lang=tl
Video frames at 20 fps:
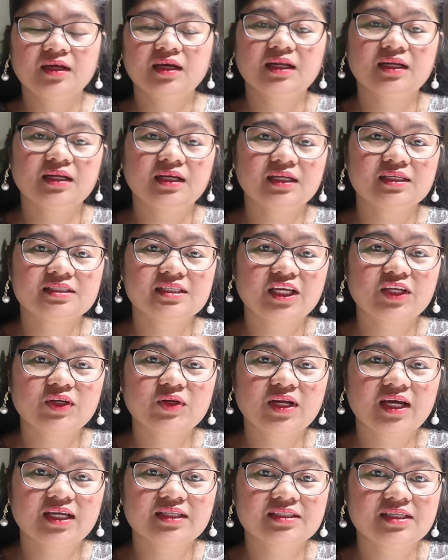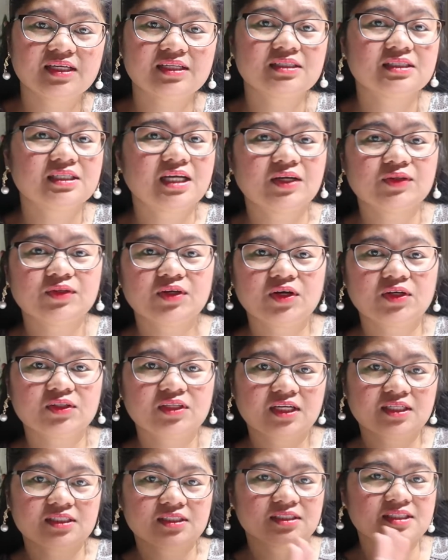And uh, sa inyong lahat dyan, shout out
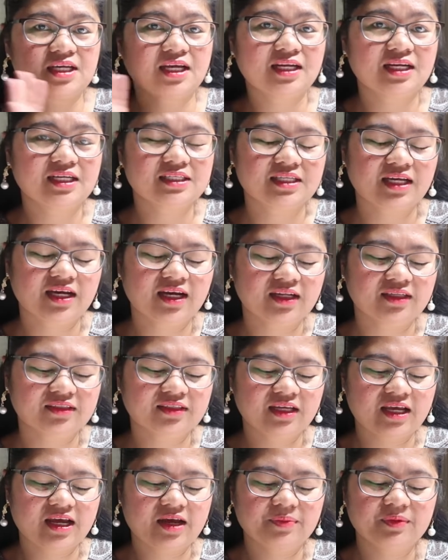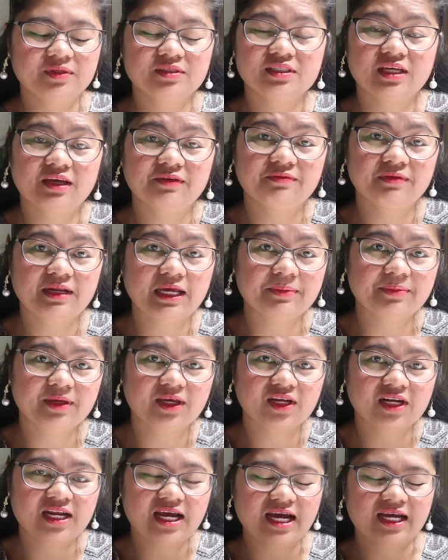and sana nasa healthy, happy, and safe life
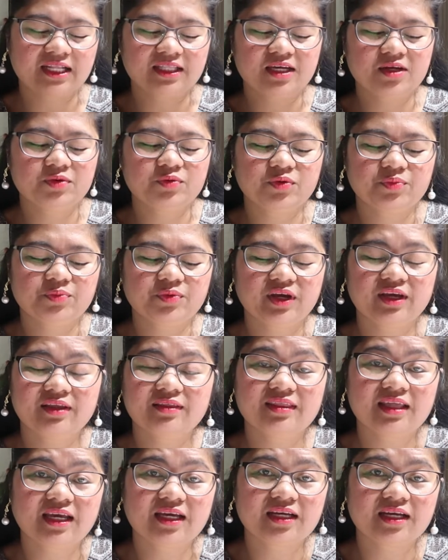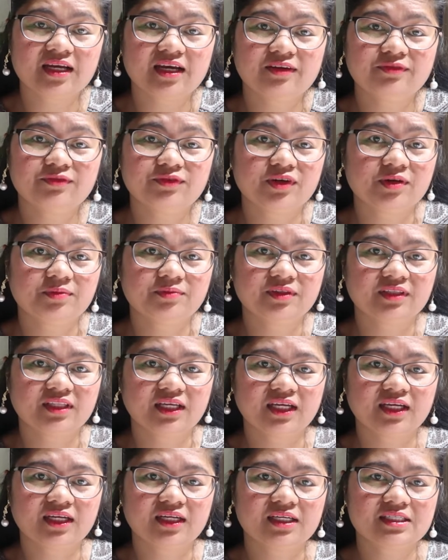kayong lahat. And we pray and thank God for
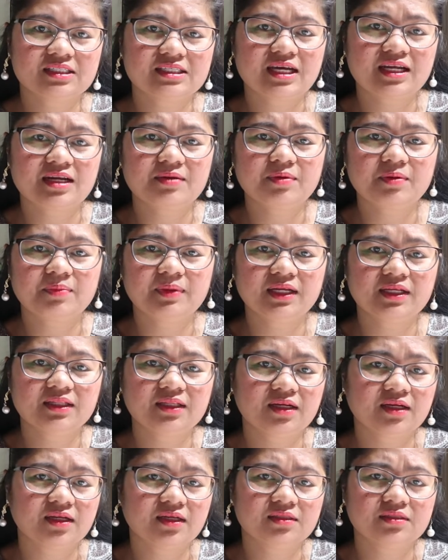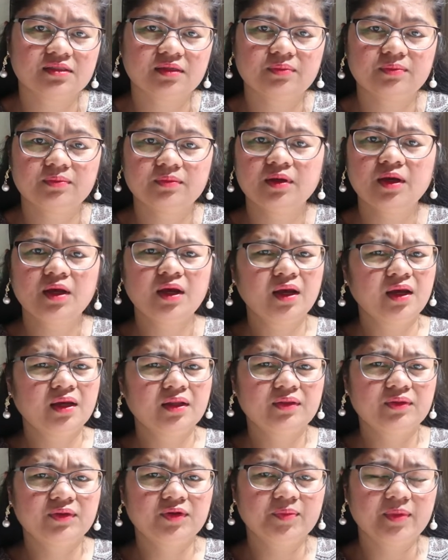everything. Na sana babalik na rin sa
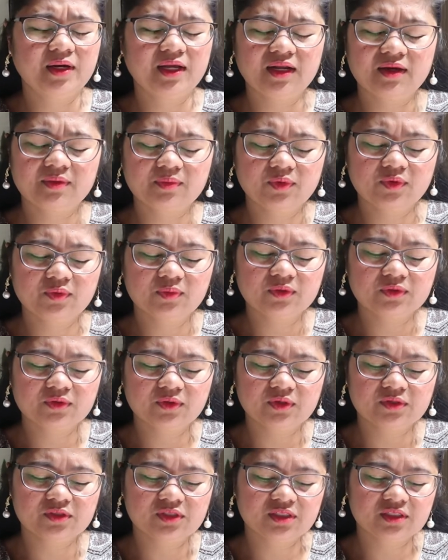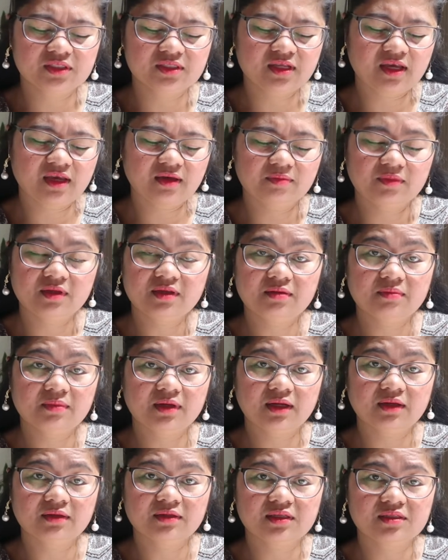normal ang buong mundo in Jesus name.
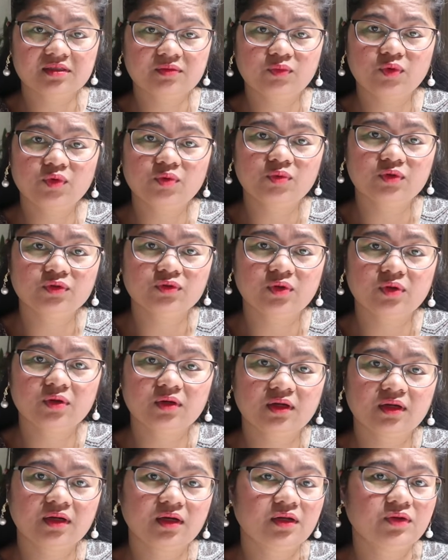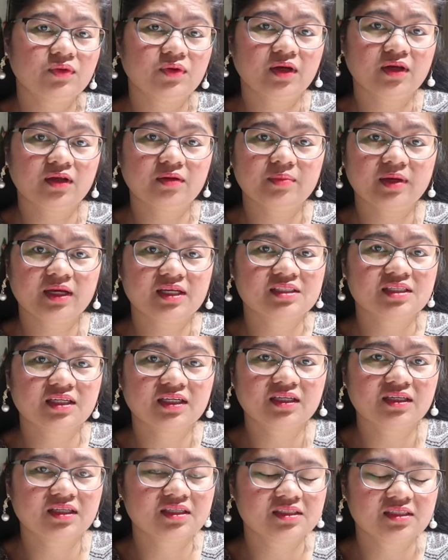Amen. Kasi buong mundo ang nag-ano ngayon best,
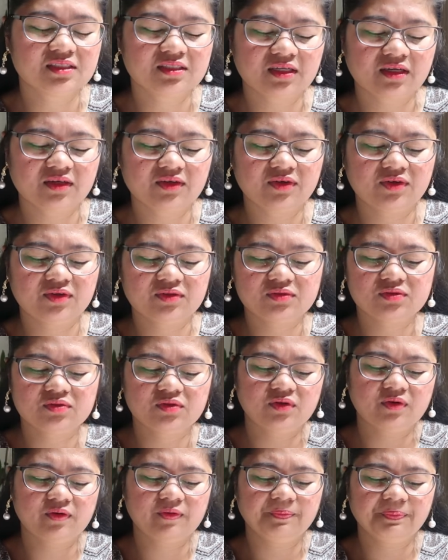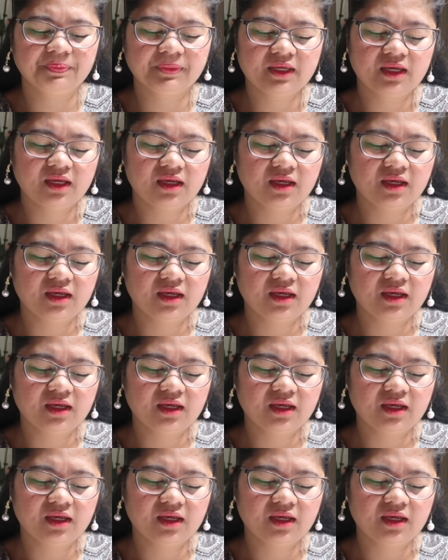nag-crisis ngayon. So,